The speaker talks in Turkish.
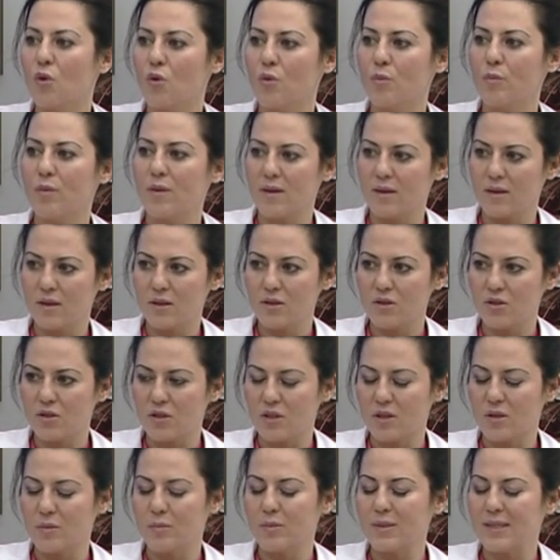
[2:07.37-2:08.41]
ön plana
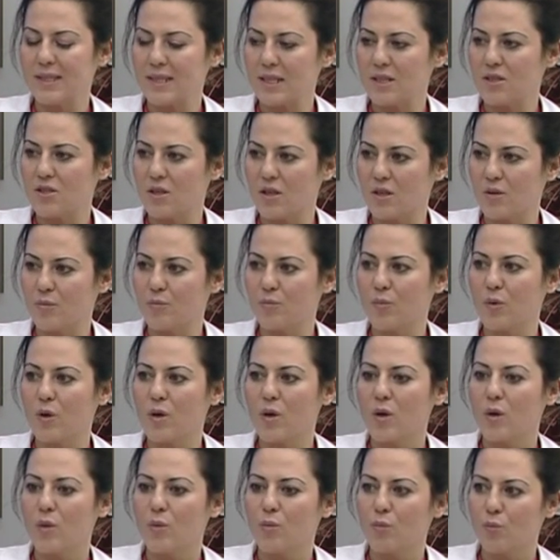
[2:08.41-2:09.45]
çıkıp seçilip
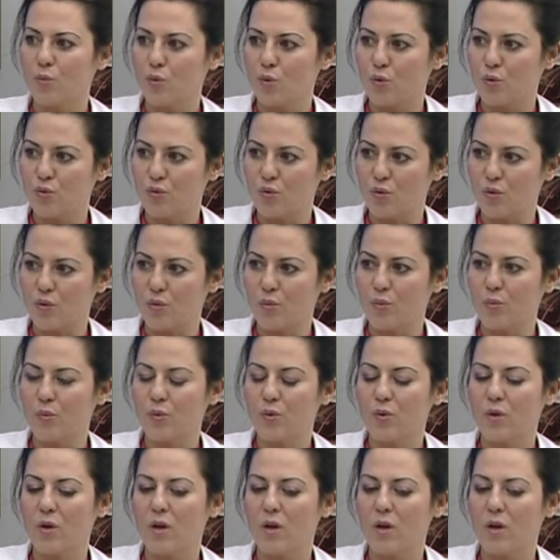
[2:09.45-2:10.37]
büyütülüp